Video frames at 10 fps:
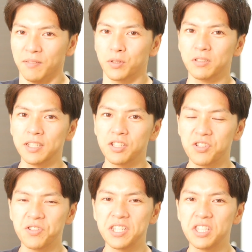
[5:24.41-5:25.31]
僕は
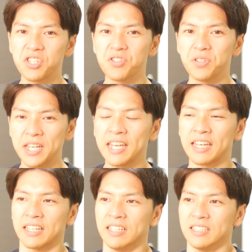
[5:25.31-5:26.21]
入院中
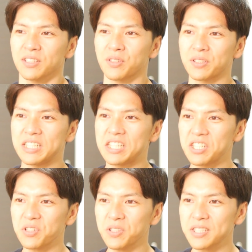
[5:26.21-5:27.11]
にその
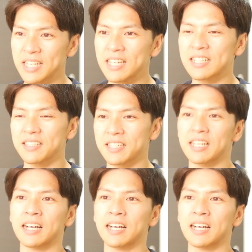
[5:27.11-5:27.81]
日常生活に